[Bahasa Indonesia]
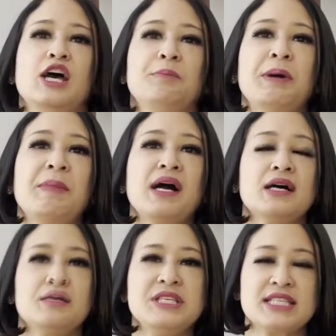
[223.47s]
Memang
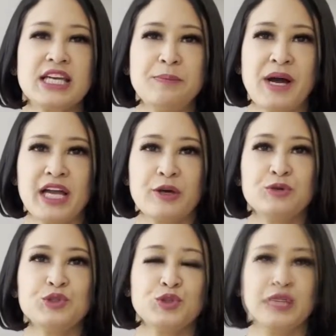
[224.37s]
bisa dipakai
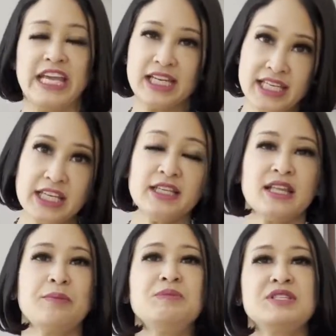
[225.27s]
untuk daily,
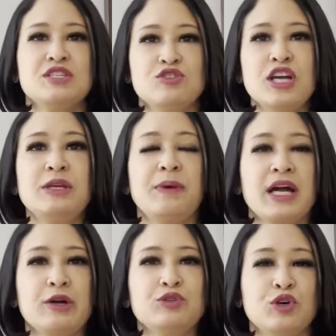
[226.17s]
tapi bisa juga
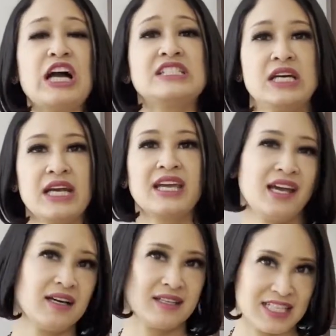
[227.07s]
dipakai untuk acara yang